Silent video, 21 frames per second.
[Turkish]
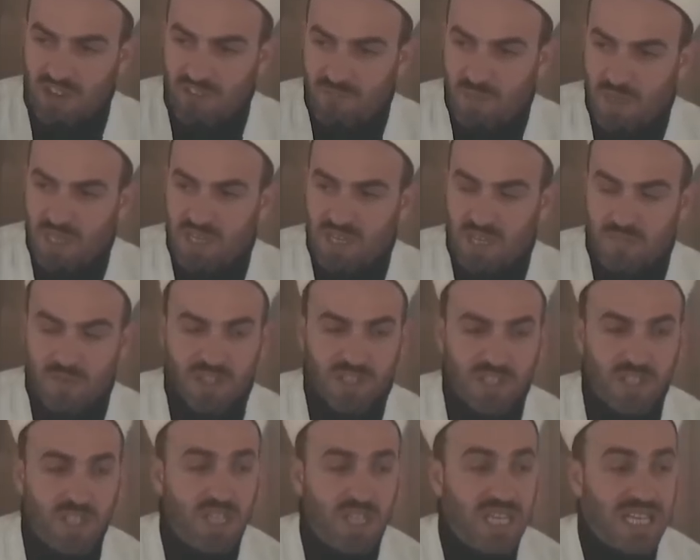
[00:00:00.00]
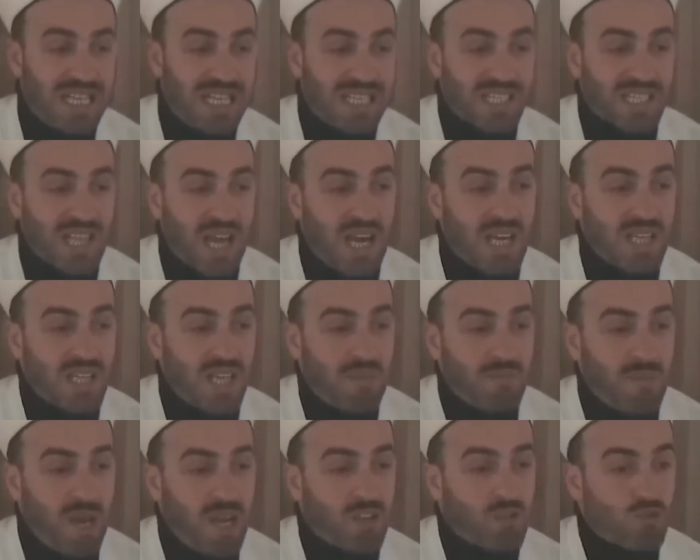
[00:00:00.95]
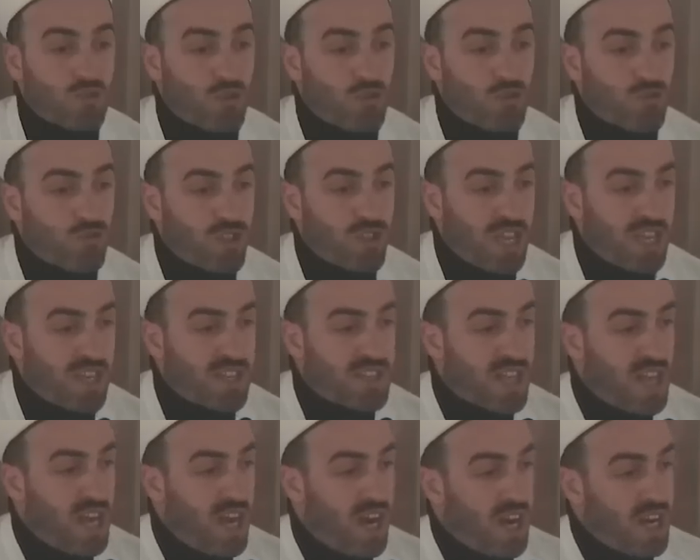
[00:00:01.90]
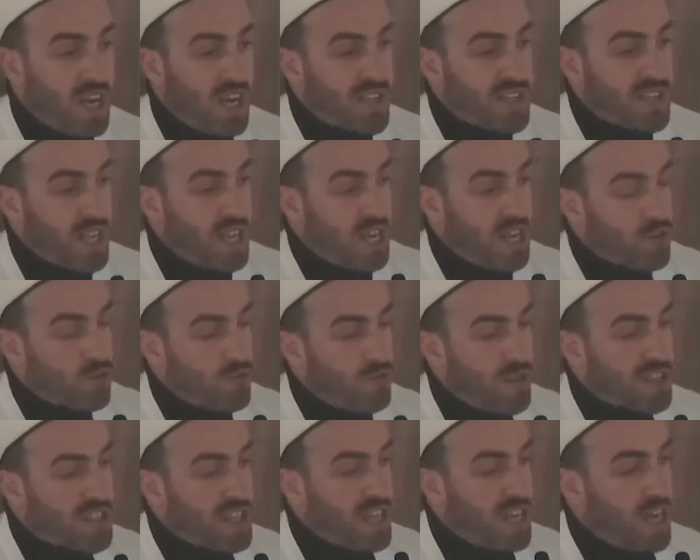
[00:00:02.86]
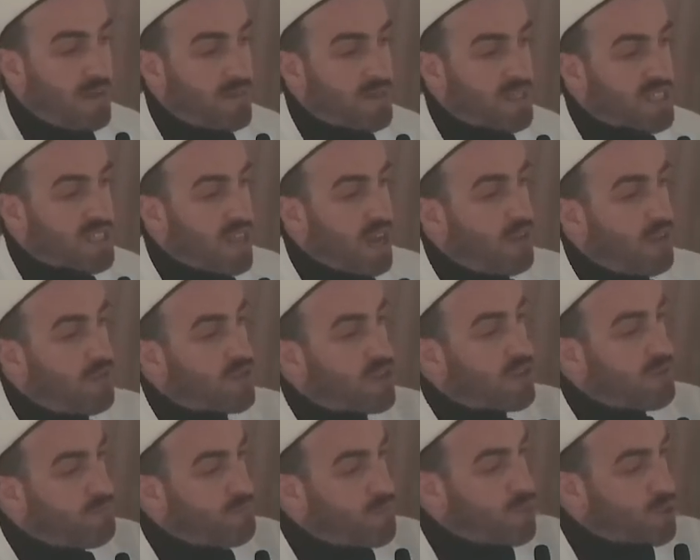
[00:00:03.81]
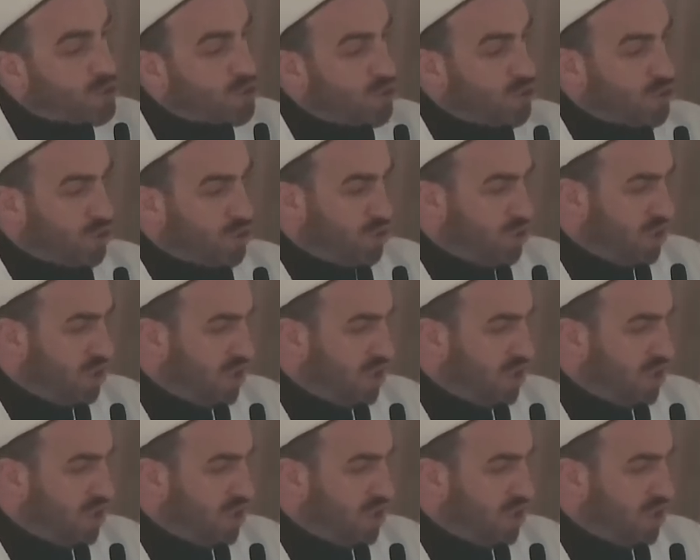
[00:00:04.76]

saf belirlemesini sağlamak zorundayız aleyhissalatu vesselamın tavrı budur.